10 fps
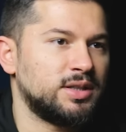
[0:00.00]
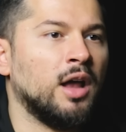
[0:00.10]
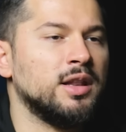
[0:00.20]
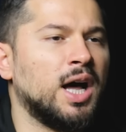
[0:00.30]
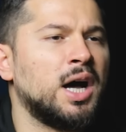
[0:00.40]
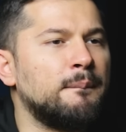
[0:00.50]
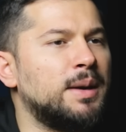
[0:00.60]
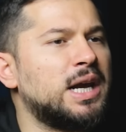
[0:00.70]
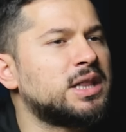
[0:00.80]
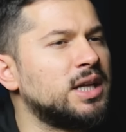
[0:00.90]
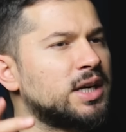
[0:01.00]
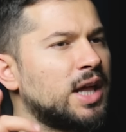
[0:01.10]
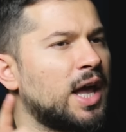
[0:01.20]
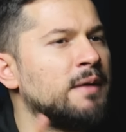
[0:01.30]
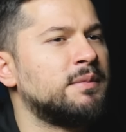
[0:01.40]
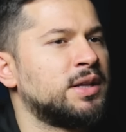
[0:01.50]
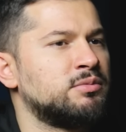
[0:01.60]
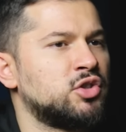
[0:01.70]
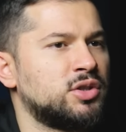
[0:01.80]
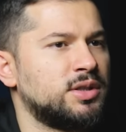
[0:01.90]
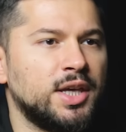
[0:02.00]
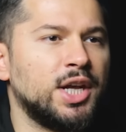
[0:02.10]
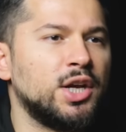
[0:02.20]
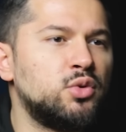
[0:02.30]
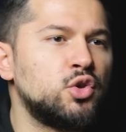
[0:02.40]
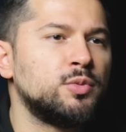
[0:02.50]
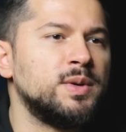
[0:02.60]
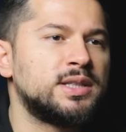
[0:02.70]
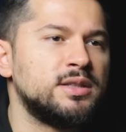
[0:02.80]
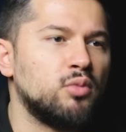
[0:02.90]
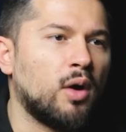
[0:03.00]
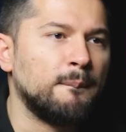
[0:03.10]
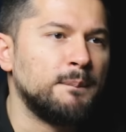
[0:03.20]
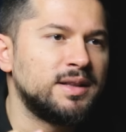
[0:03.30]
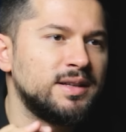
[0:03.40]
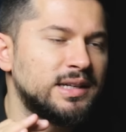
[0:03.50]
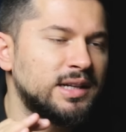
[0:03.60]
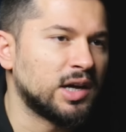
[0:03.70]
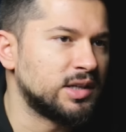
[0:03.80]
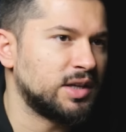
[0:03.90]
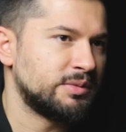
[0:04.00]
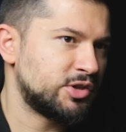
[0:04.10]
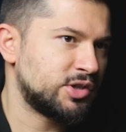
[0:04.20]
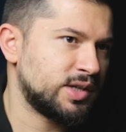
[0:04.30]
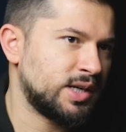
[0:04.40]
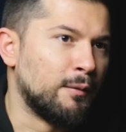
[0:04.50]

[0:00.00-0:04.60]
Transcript: Allah meleklerine emretmişti. Yere düşmesin Muhammed'inin kanı demişti.